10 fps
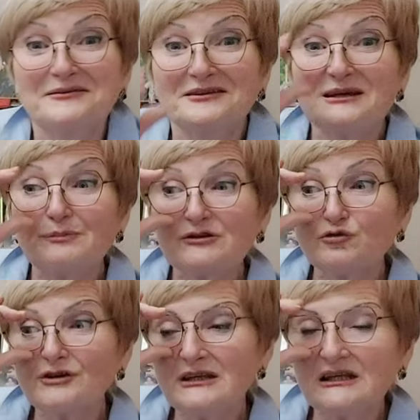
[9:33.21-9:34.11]

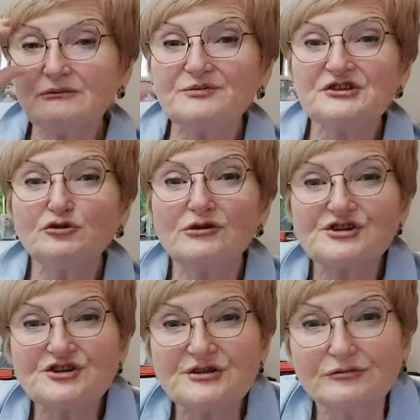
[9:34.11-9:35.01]
Гипотоники вообще
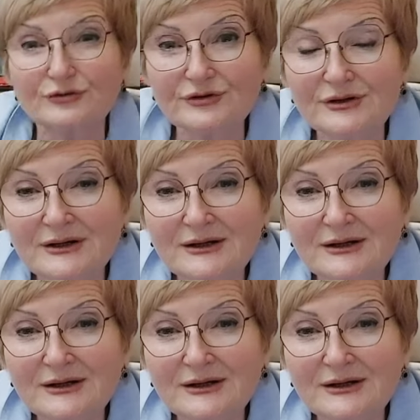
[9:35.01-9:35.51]
дольше живут.